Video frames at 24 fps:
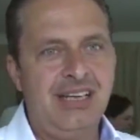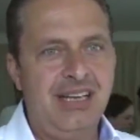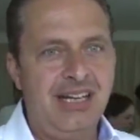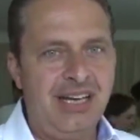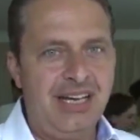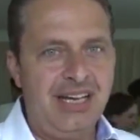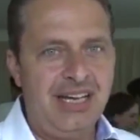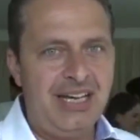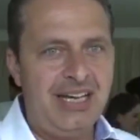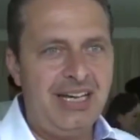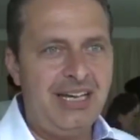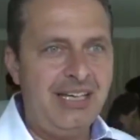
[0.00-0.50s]

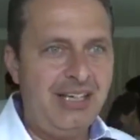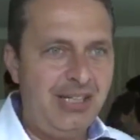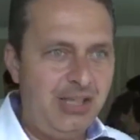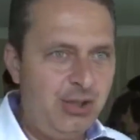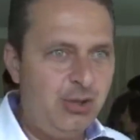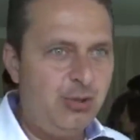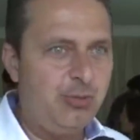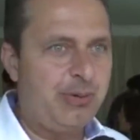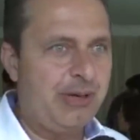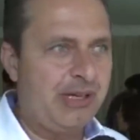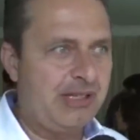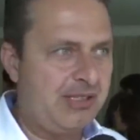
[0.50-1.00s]
é,
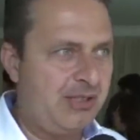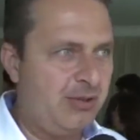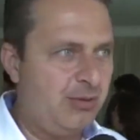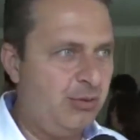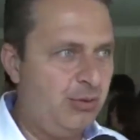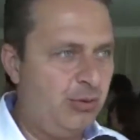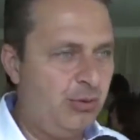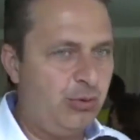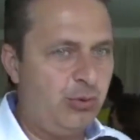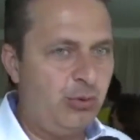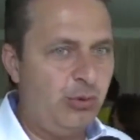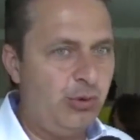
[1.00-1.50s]
indo para o
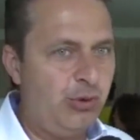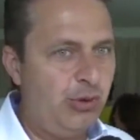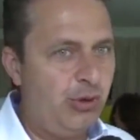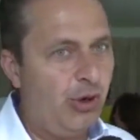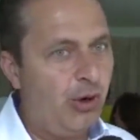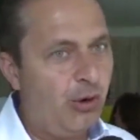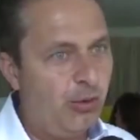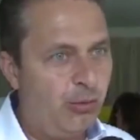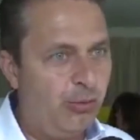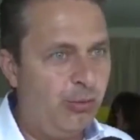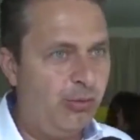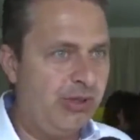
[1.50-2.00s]
segundo turno e
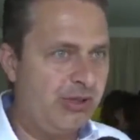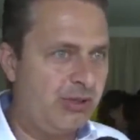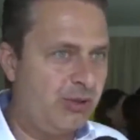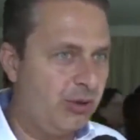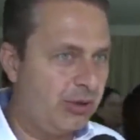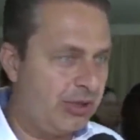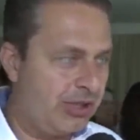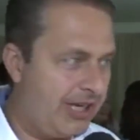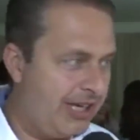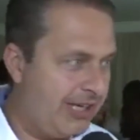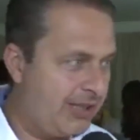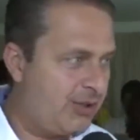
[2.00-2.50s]
algumas
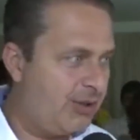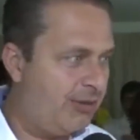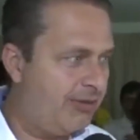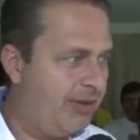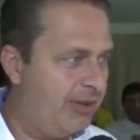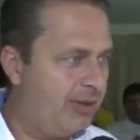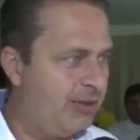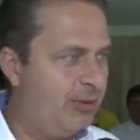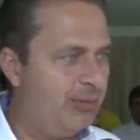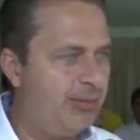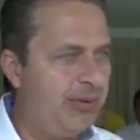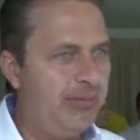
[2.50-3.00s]
outras
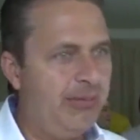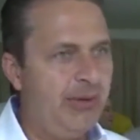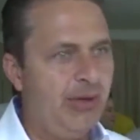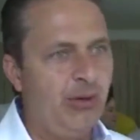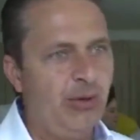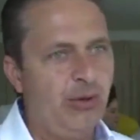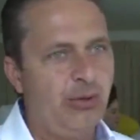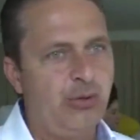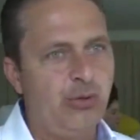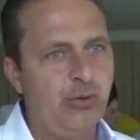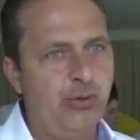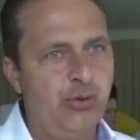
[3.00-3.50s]
resolvendo no
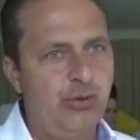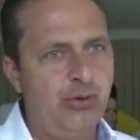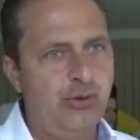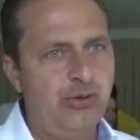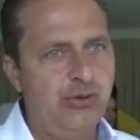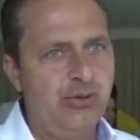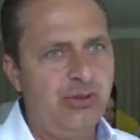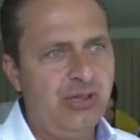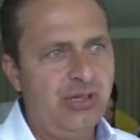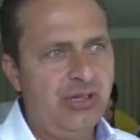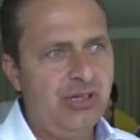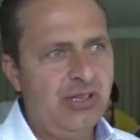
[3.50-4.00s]
primeiro
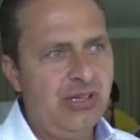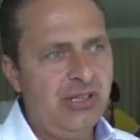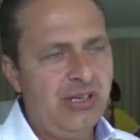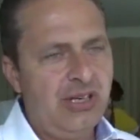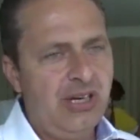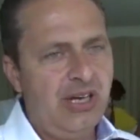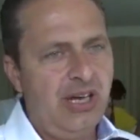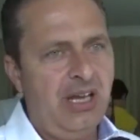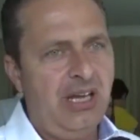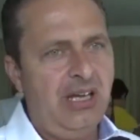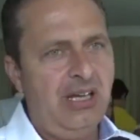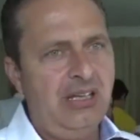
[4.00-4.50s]
turno,
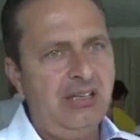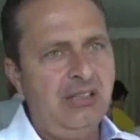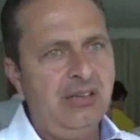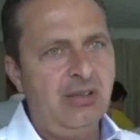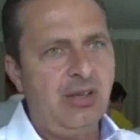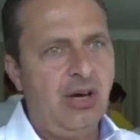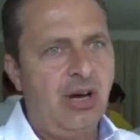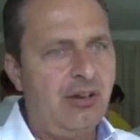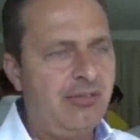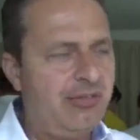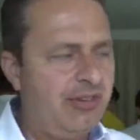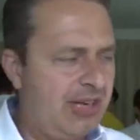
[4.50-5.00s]
em
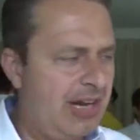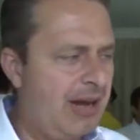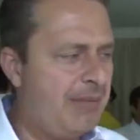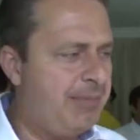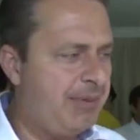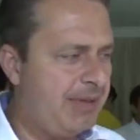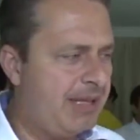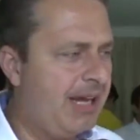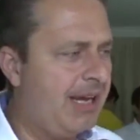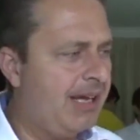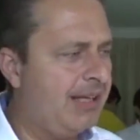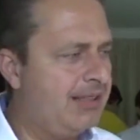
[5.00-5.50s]
nove
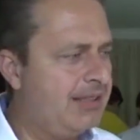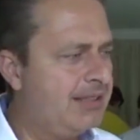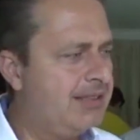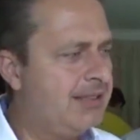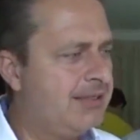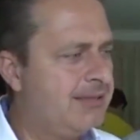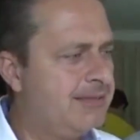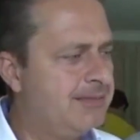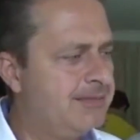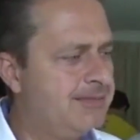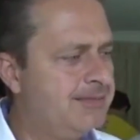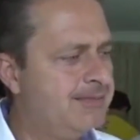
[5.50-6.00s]

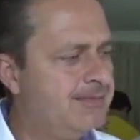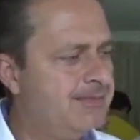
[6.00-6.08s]
capitais.